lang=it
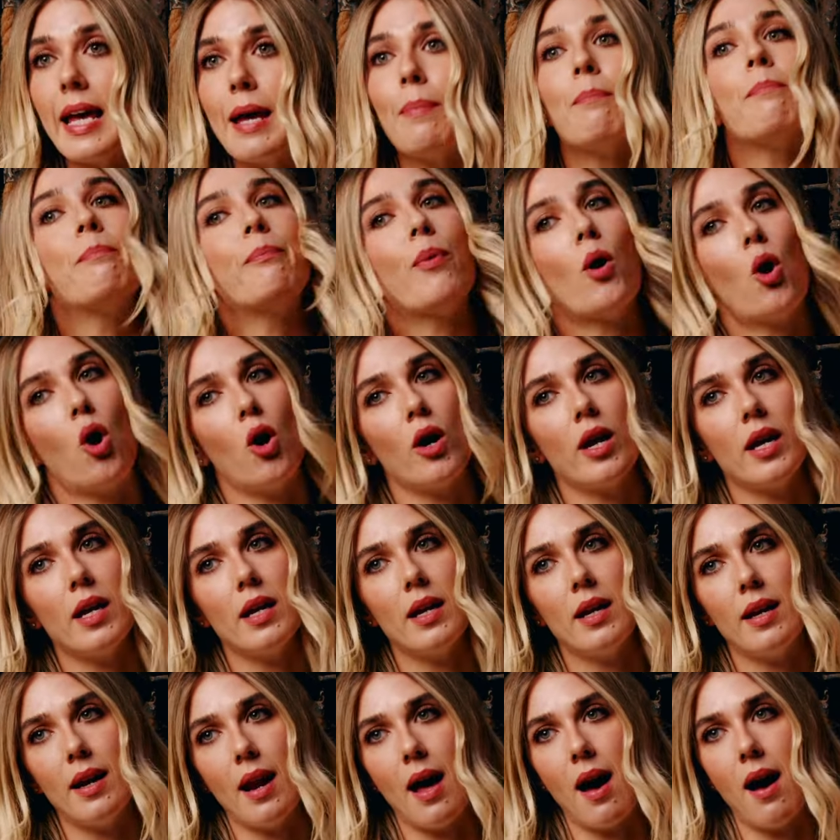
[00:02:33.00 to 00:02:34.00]
e poi
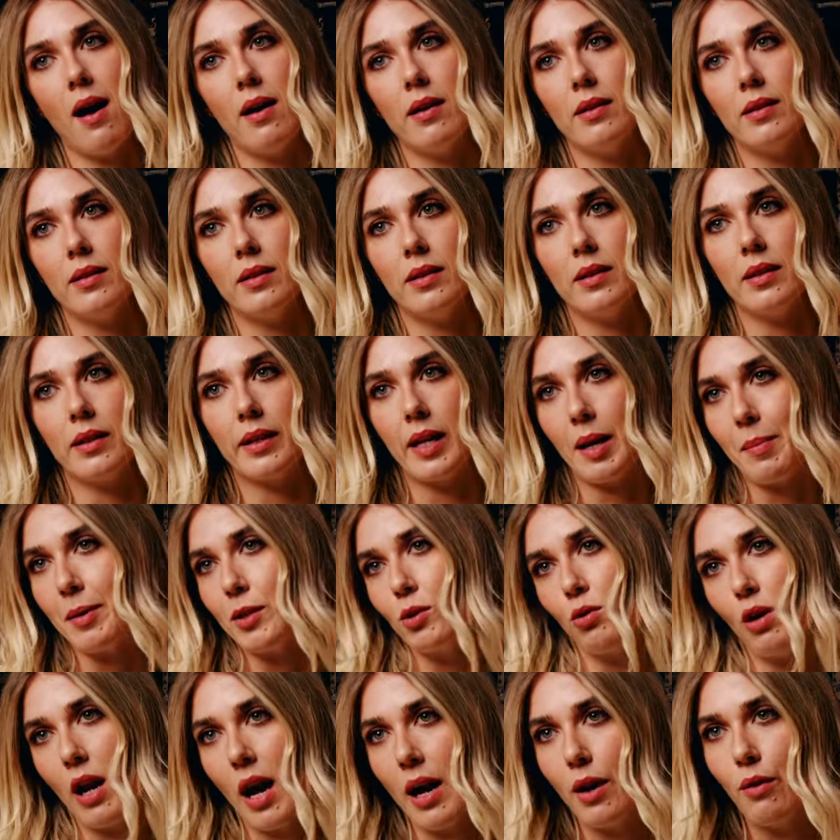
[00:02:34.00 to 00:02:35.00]
la eh, crema
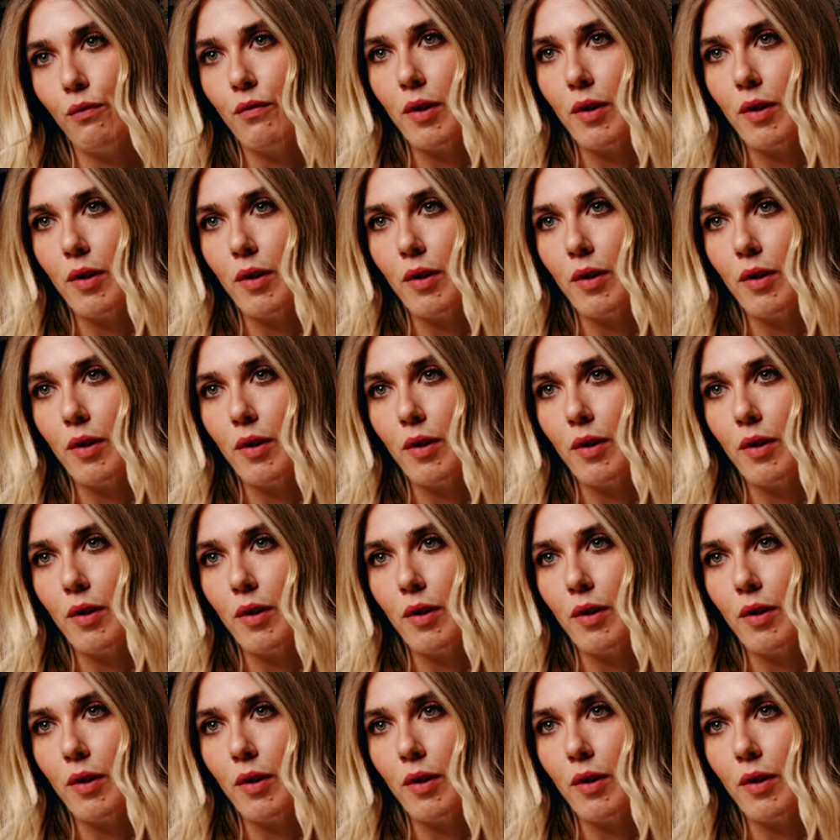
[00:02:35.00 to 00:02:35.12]
solare